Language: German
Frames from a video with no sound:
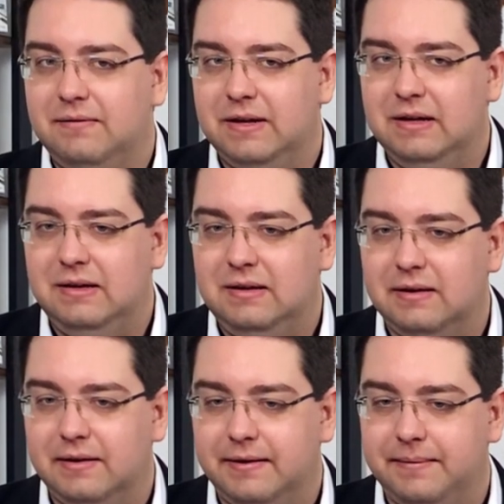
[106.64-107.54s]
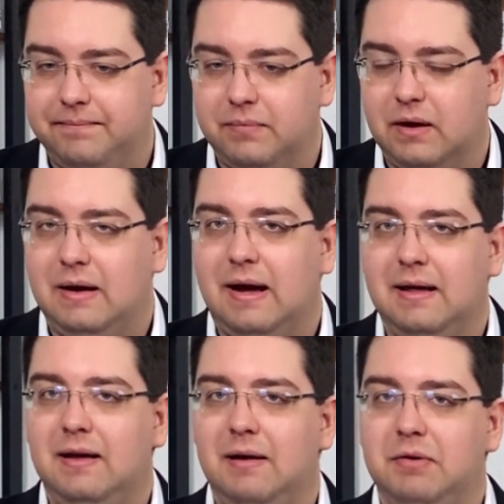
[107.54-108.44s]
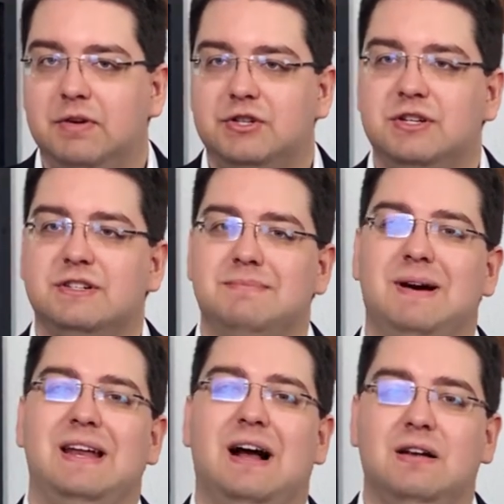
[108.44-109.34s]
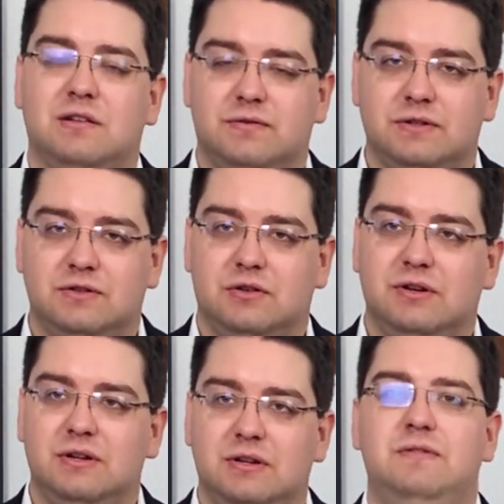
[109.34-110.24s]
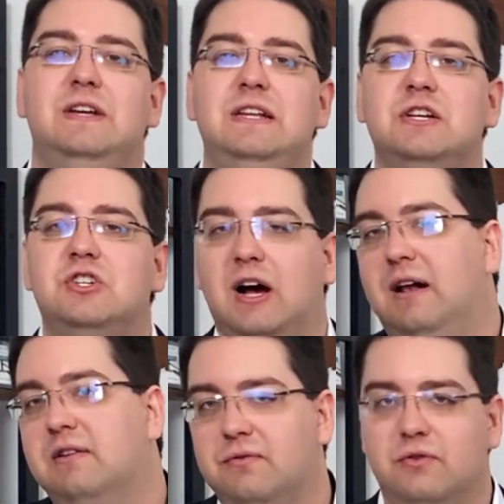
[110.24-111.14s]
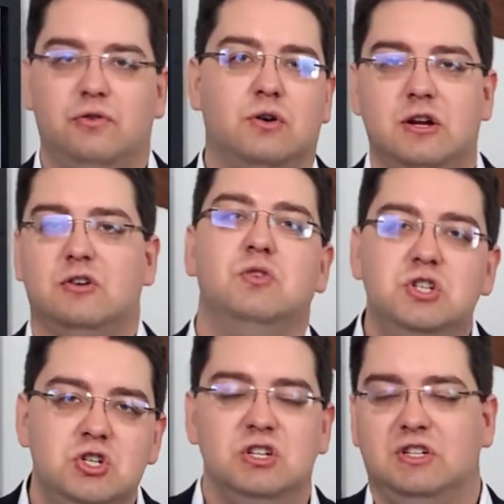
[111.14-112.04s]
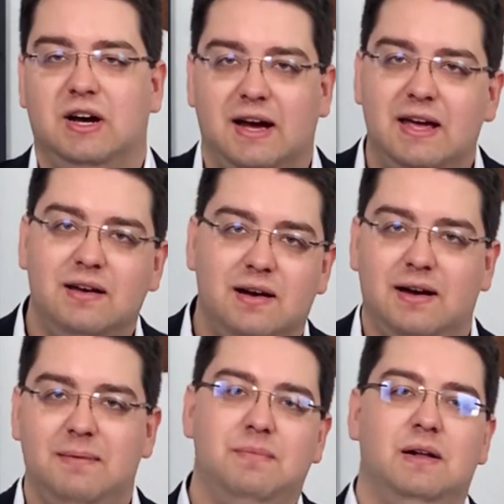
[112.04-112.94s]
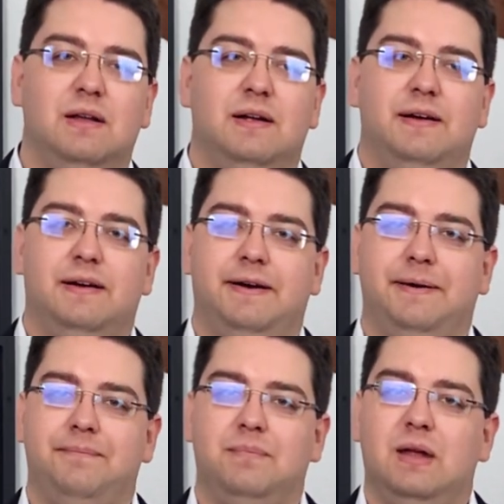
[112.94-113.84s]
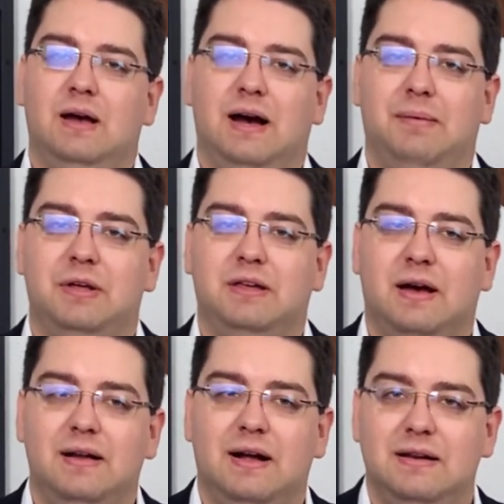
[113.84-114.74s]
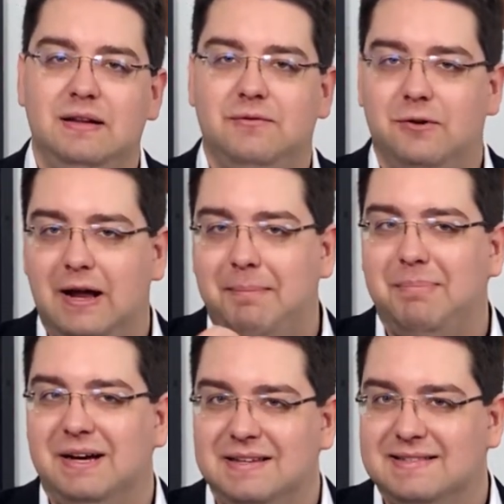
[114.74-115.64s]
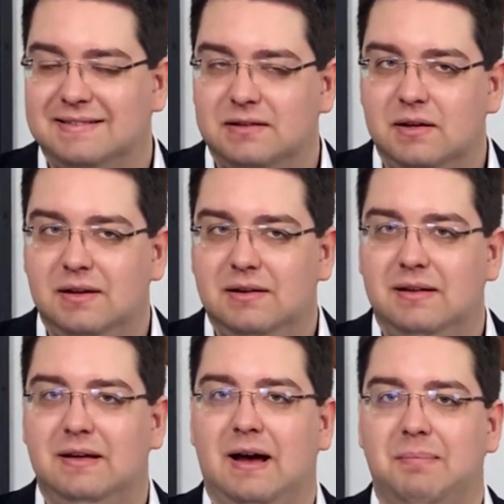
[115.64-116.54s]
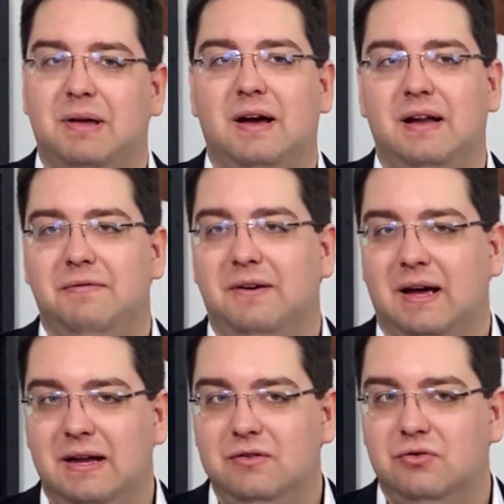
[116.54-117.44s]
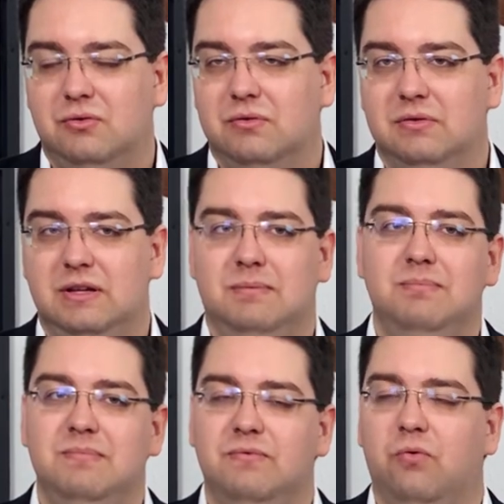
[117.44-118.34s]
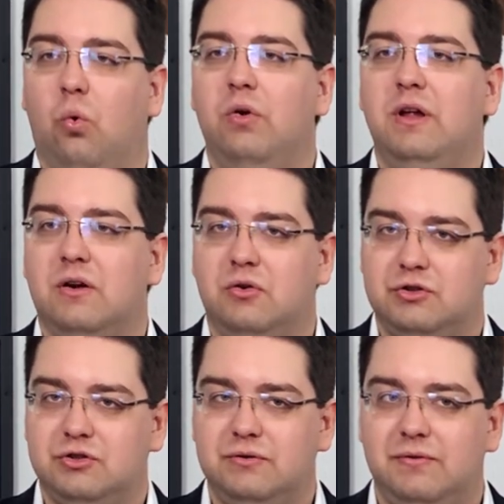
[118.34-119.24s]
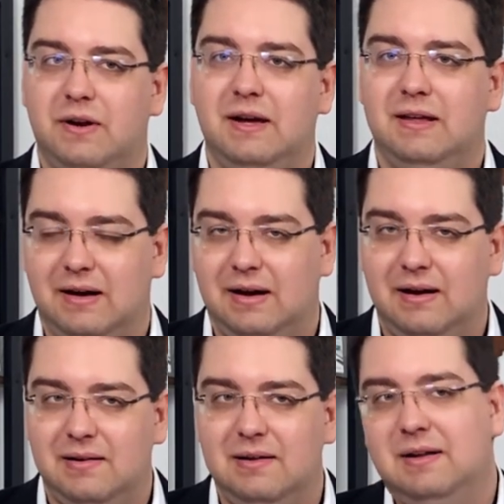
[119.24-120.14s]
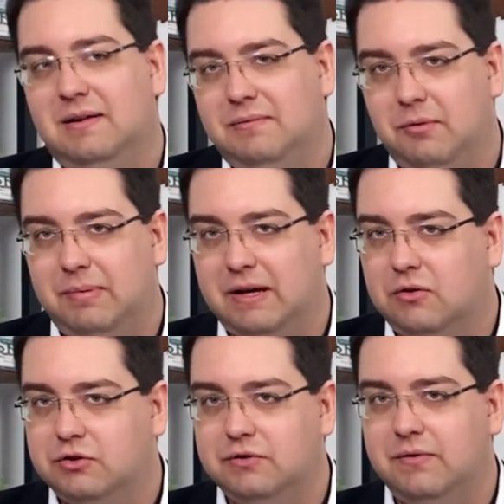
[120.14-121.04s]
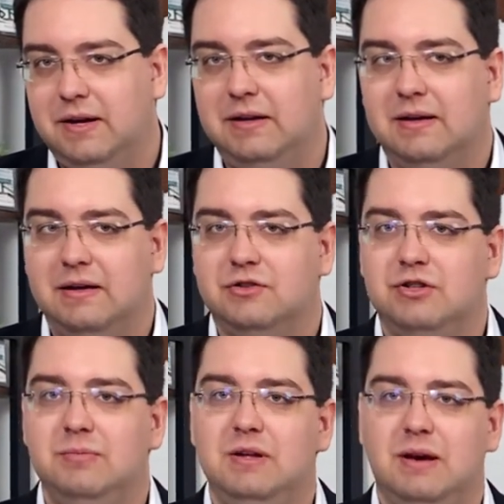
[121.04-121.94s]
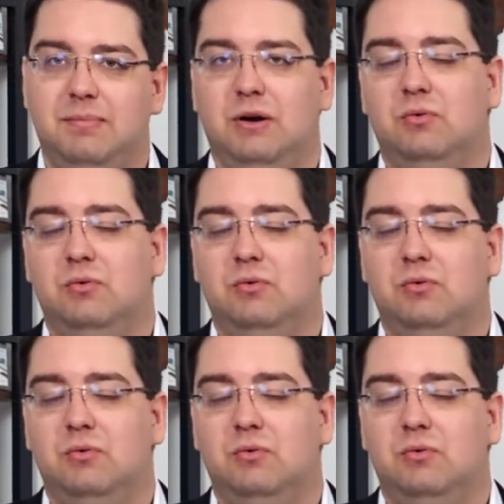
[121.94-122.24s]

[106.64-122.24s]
wenn ich ähm, in Eigenheim investiere, ist meine Altersvorsorge. Die wichtigste Altersvorsorge der Deutschen ist ihr Eigenheim. Ähm, aber ich kann halt nicht von abweisen. Ich habe keine Verrentung. Ich wohne kostenfrei, ja. Wobei kostenfrei nicht ganz stimmt. Ich habe ja